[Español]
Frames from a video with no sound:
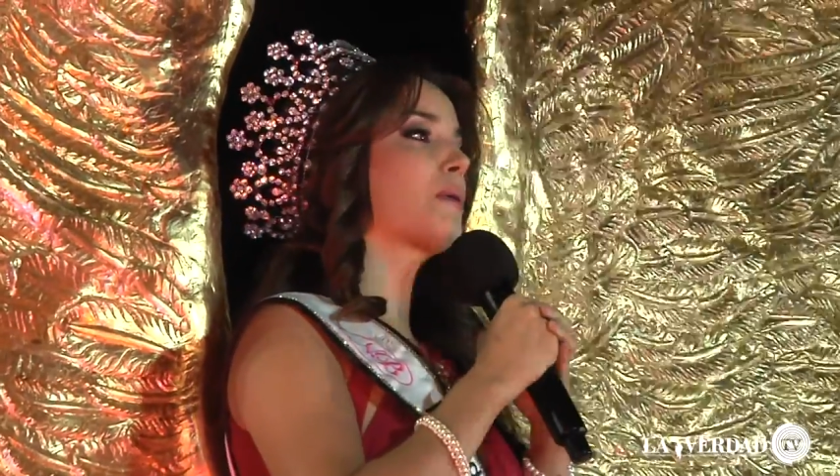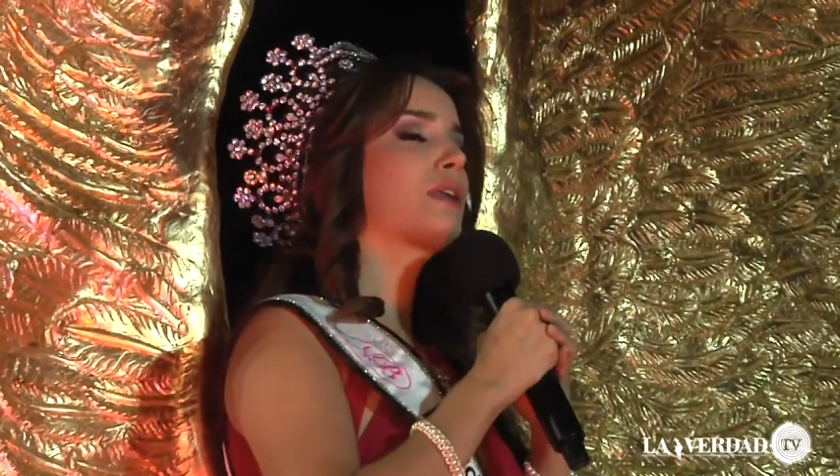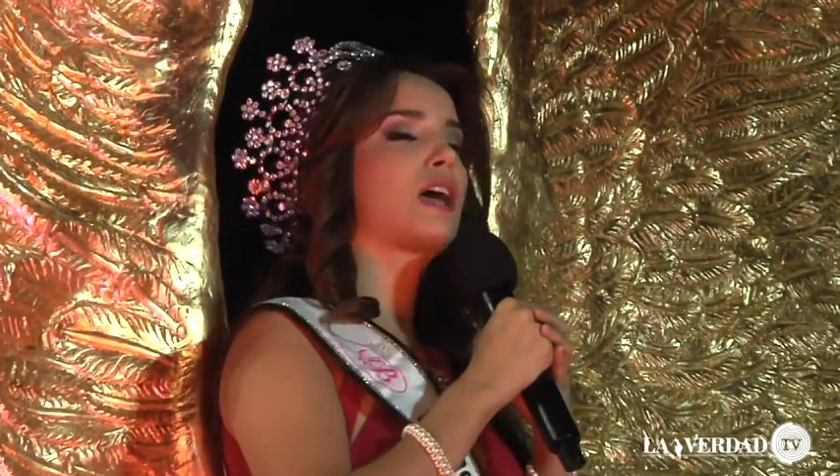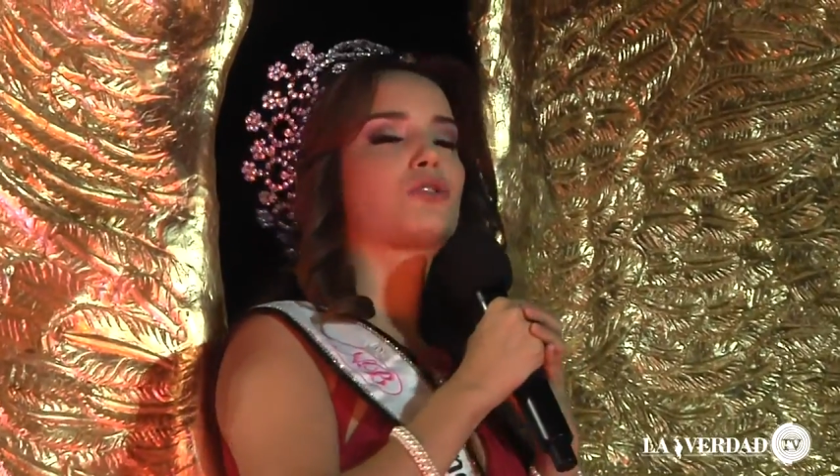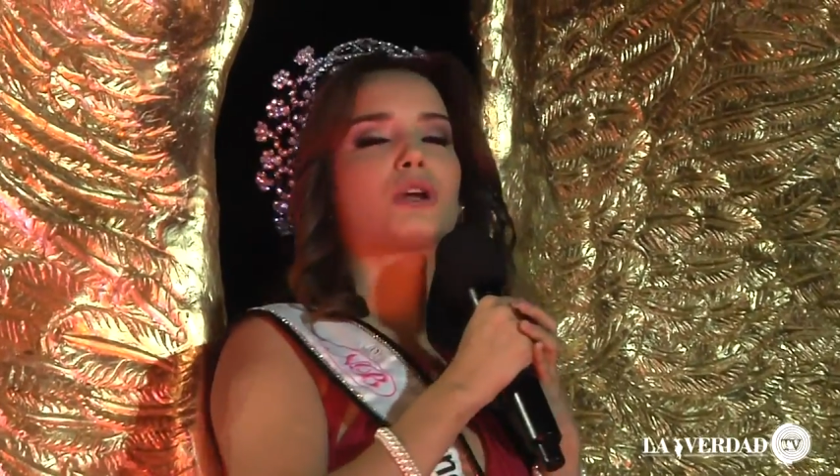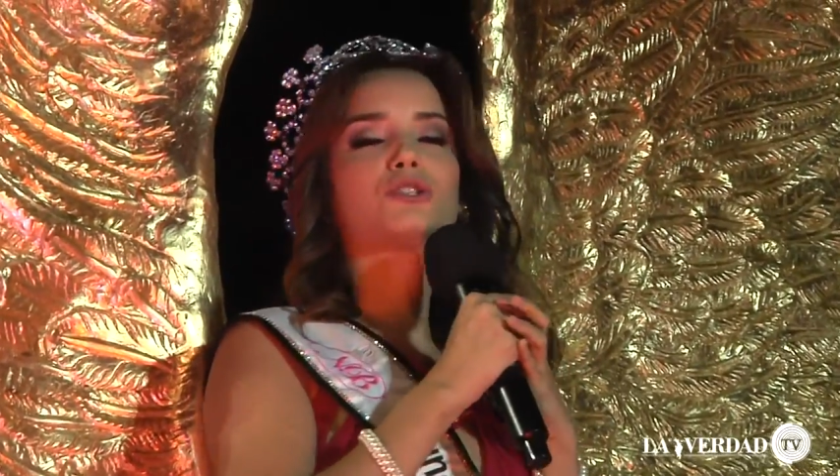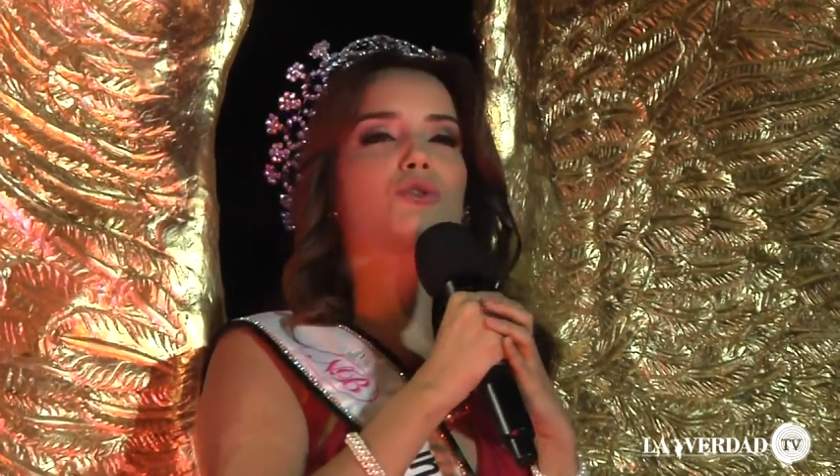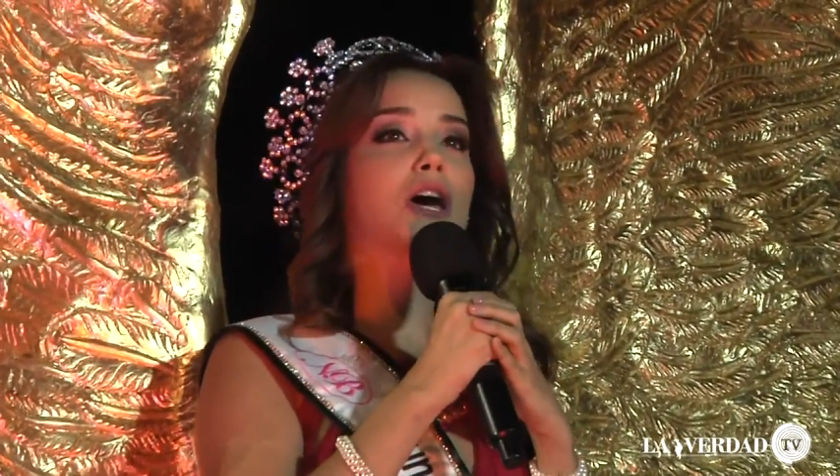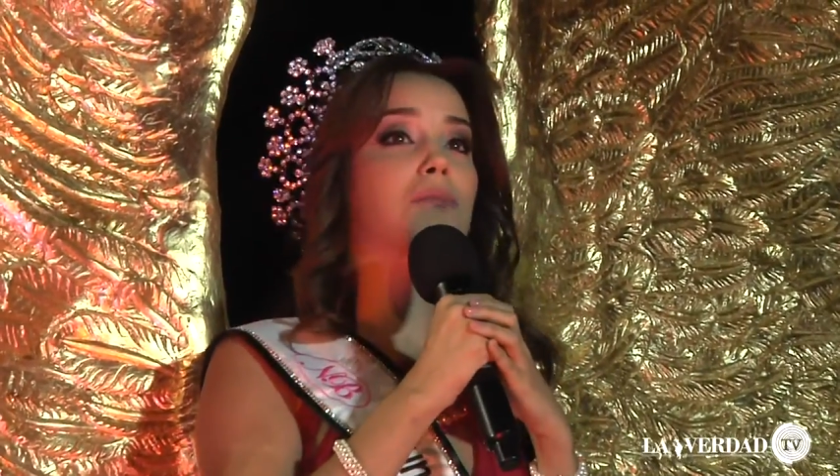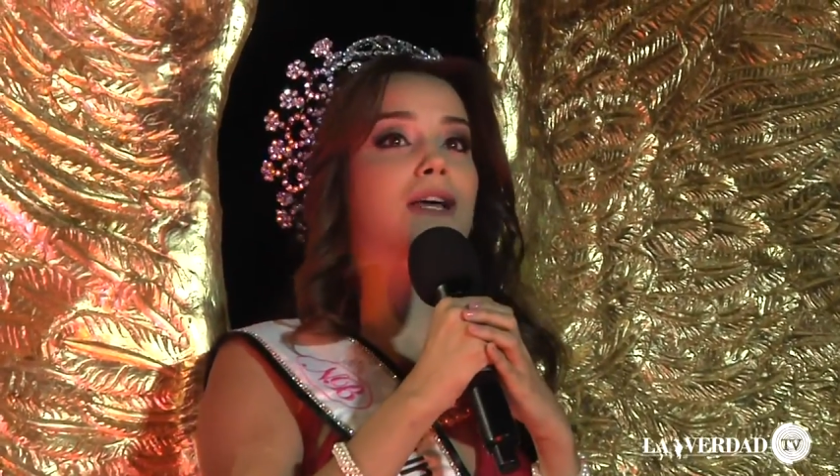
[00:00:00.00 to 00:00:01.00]
verdad no hay
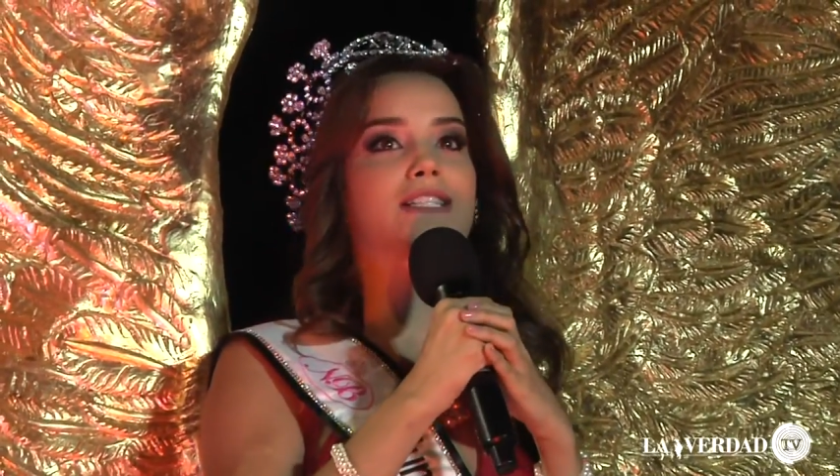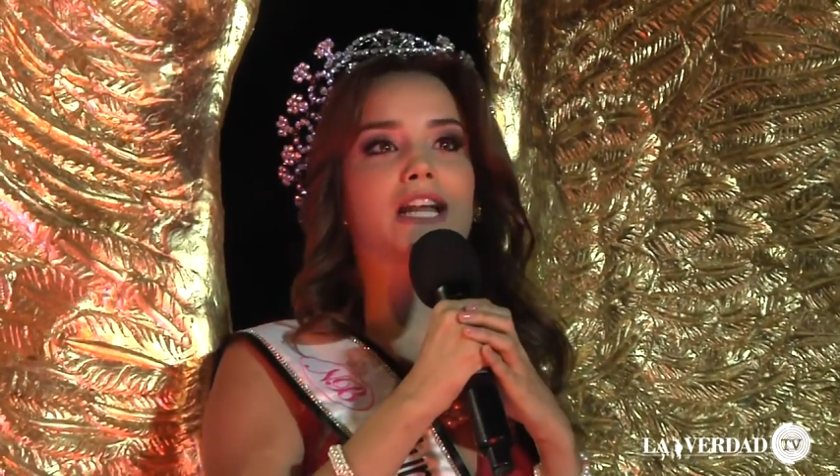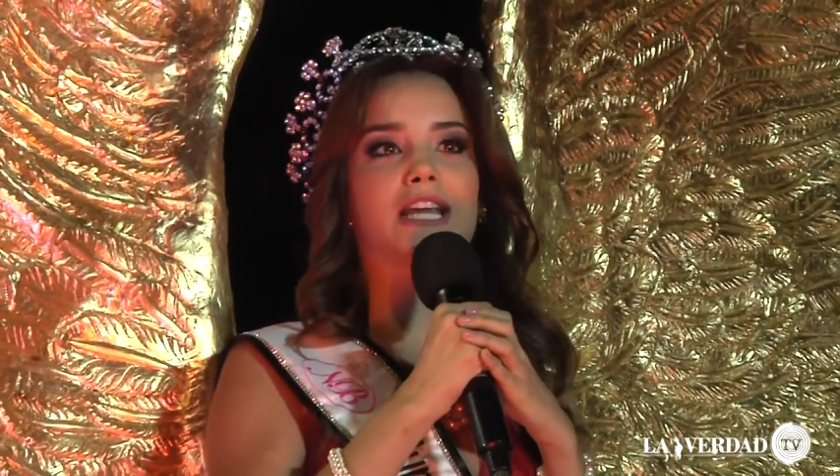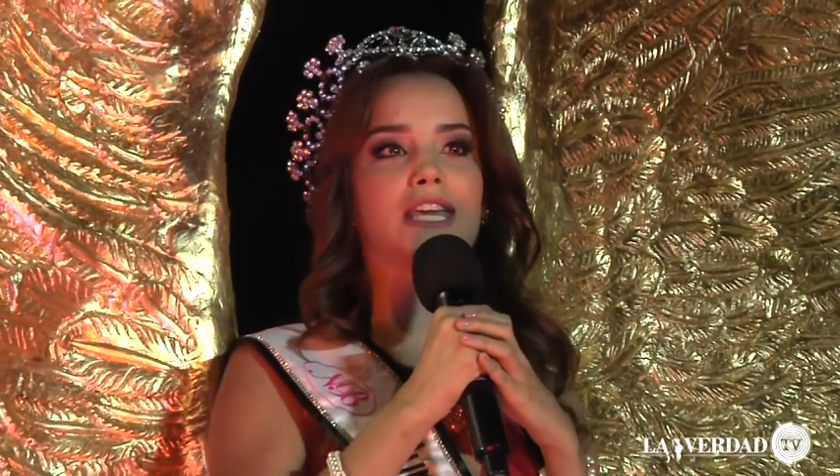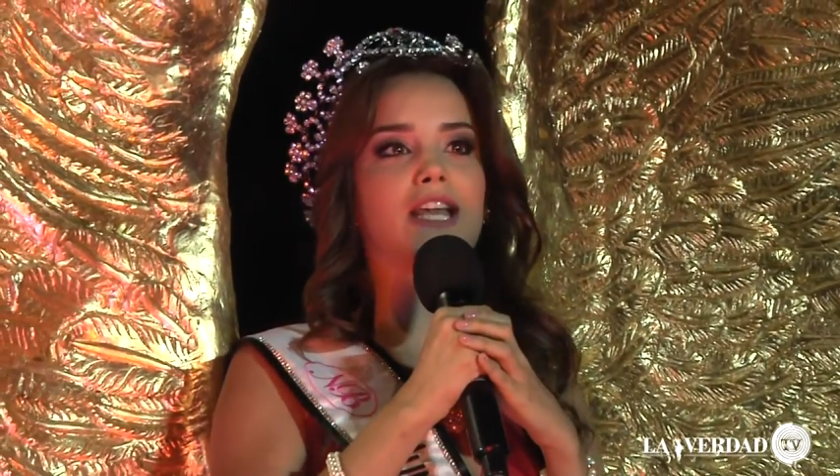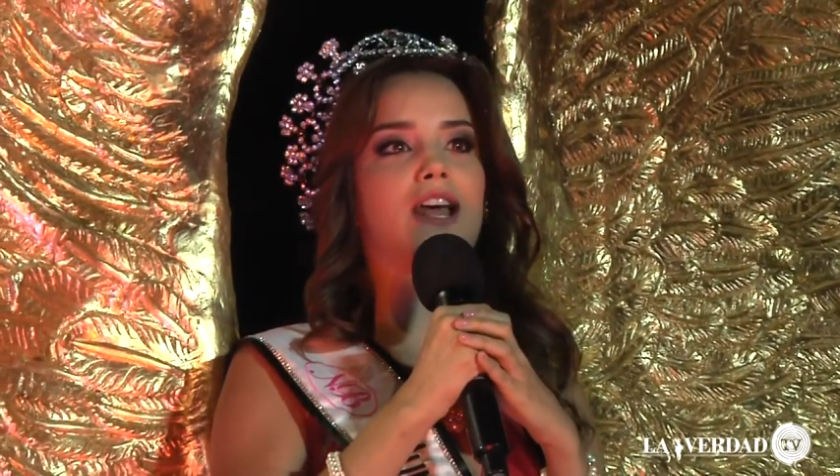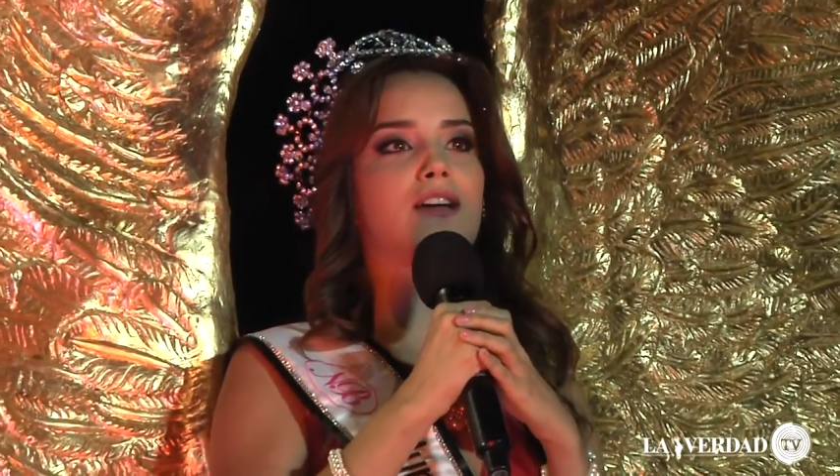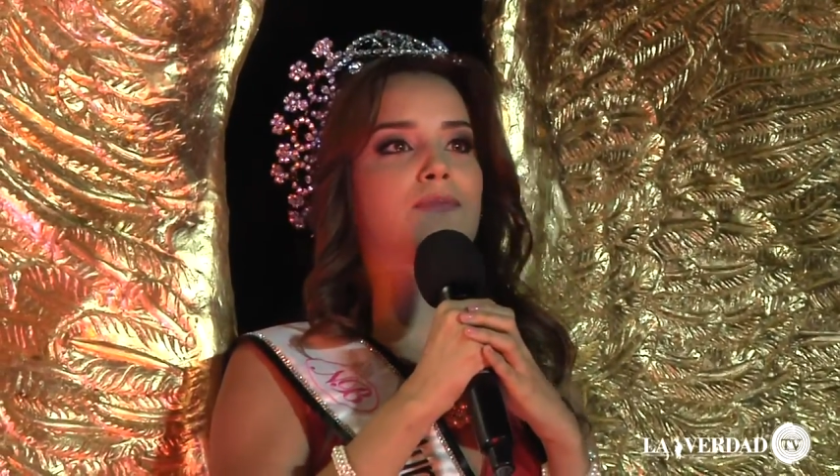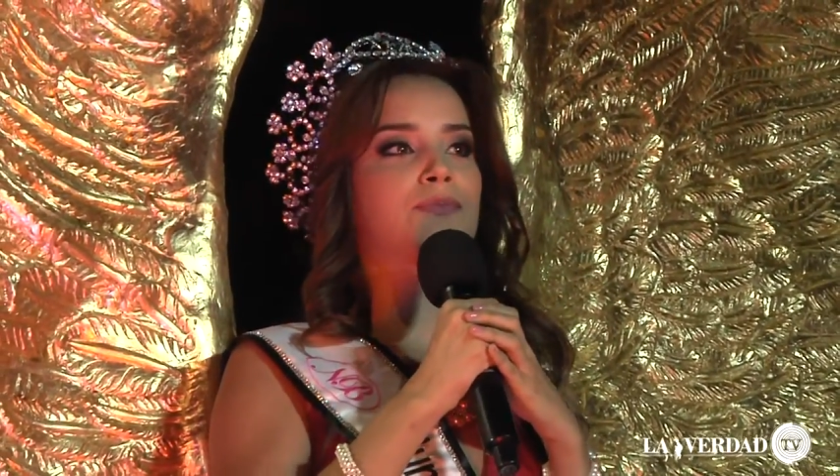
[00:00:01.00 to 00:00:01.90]
ciudad más tranquila.